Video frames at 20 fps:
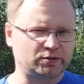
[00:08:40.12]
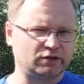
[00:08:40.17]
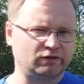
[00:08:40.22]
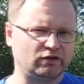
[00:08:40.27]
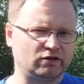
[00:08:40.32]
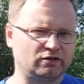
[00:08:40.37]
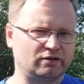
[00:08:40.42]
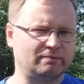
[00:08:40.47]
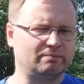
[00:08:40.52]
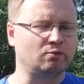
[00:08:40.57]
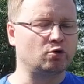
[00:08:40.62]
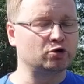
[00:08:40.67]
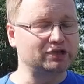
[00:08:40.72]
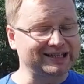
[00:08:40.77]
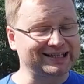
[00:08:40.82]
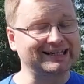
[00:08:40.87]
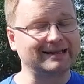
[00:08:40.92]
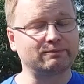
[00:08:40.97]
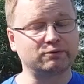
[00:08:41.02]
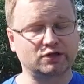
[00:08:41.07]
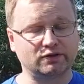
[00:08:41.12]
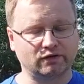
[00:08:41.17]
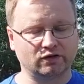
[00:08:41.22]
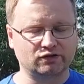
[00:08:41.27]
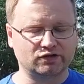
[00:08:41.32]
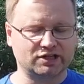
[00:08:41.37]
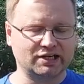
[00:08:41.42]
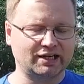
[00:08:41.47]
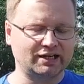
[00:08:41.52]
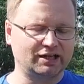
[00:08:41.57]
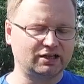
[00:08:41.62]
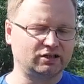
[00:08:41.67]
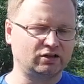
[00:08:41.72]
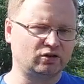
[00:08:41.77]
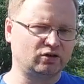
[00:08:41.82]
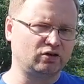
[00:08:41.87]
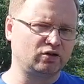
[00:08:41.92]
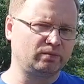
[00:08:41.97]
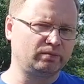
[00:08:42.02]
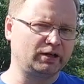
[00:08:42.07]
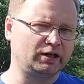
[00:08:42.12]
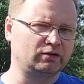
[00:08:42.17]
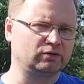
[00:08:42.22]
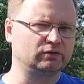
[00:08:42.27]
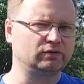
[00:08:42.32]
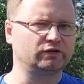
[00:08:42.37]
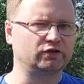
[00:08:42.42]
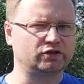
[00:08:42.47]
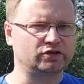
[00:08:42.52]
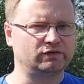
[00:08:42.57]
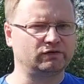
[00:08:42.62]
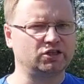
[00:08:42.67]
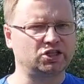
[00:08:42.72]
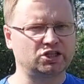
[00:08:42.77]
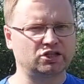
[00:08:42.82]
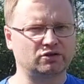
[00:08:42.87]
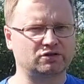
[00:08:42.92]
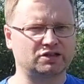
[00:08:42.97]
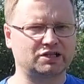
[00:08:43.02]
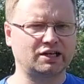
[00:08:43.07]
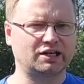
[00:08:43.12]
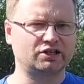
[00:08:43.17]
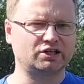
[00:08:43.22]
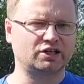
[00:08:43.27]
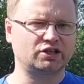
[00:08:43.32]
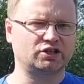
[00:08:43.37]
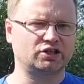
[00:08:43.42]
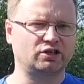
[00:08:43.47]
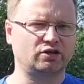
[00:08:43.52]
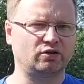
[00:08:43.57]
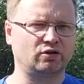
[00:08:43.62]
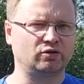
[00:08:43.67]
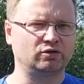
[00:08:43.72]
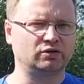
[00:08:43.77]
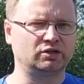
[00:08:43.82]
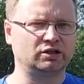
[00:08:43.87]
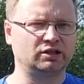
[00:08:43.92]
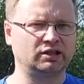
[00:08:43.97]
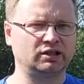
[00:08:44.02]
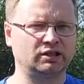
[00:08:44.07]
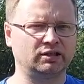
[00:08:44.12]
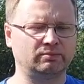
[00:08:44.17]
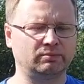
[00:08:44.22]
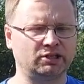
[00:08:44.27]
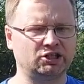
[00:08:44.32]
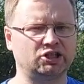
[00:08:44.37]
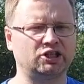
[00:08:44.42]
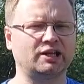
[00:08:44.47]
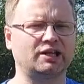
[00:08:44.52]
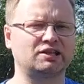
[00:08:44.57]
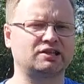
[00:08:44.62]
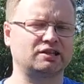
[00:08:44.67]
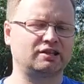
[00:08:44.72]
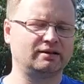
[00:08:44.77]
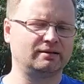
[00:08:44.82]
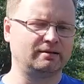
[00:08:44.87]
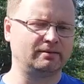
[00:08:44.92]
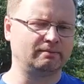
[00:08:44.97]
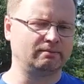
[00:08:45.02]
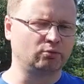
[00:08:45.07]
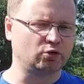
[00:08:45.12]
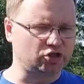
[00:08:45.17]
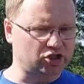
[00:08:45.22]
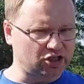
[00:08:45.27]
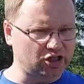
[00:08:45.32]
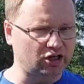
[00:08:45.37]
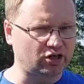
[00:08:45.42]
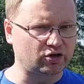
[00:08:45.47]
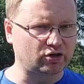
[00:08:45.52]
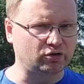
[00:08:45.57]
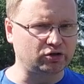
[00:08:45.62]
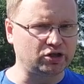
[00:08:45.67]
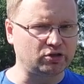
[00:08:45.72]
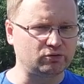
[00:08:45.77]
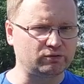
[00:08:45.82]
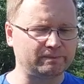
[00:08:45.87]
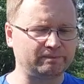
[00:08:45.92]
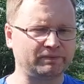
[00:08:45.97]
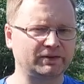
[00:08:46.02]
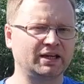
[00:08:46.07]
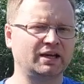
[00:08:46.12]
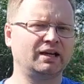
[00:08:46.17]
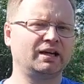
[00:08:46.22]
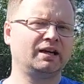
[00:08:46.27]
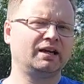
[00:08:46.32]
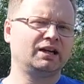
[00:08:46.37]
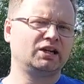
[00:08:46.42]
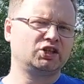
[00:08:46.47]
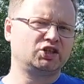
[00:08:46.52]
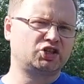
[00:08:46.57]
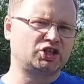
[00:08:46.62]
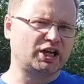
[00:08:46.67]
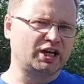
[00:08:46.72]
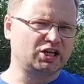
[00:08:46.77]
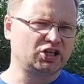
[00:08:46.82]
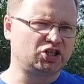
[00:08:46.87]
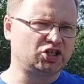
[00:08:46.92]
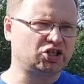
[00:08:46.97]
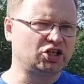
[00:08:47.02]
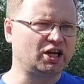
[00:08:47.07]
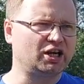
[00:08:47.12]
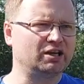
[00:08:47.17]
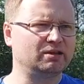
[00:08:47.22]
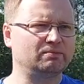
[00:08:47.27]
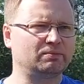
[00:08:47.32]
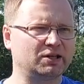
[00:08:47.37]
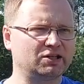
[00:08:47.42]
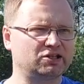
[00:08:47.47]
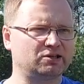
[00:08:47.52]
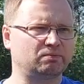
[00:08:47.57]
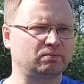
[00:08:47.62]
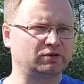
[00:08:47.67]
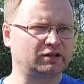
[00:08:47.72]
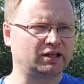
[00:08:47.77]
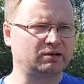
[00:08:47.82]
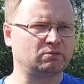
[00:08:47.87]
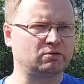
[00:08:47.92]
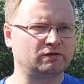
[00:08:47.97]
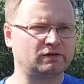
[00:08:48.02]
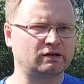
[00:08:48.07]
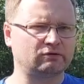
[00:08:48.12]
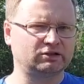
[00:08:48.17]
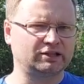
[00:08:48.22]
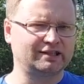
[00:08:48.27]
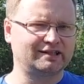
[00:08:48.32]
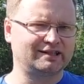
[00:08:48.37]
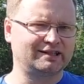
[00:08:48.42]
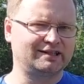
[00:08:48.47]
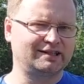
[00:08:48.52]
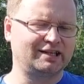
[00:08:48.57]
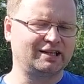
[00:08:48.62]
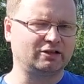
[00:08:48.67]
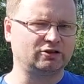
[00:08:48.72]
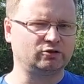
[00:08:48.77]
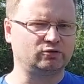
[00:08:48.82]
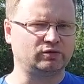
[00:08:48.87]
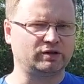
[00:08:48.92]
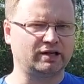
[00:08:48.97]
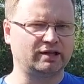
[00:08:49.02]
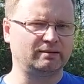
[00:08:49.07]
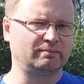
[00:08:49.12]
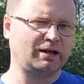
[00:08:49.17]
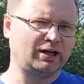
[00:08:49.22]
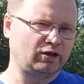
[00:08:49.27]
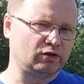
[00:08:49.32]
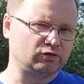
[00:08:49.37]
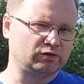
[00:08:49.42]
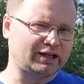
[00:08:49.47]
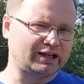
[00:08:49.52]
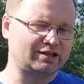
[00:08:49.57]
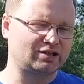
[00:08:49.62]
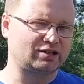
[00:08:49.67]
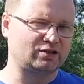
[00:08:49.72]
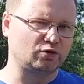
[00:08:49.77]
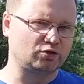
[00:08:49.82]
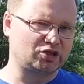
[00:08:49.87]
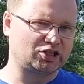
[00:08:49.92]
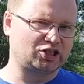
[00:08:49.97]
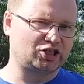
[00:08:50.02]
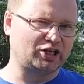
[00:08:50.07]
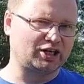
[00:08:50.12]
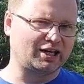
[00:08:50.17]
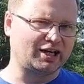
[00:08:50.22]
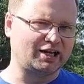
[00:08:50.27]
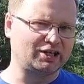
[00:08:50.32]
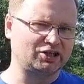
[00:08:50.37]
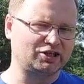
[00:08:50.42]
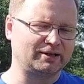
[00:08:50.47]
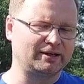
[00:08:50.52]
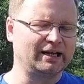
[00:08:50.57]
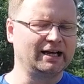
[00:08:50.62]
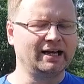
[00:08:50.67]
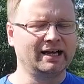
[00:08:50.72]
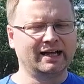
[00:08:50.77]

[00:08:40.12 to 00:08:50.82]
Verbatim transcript: przywią mocne przywiązanie do opiekunów oczywiście oznacza, że on y, będzie nas y, mocniej chronił, częściej będzie podejmował decyzje, które mają nas ostrzegać,